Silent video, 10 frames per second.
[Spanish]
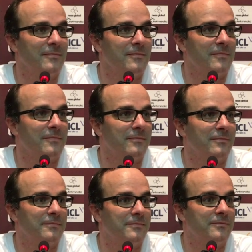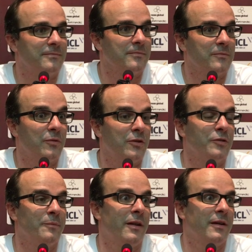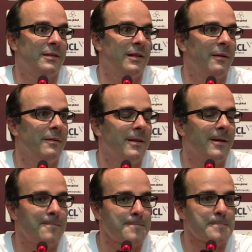¿Qué piensas en estos momentos? Bueno, son paradojas de la vida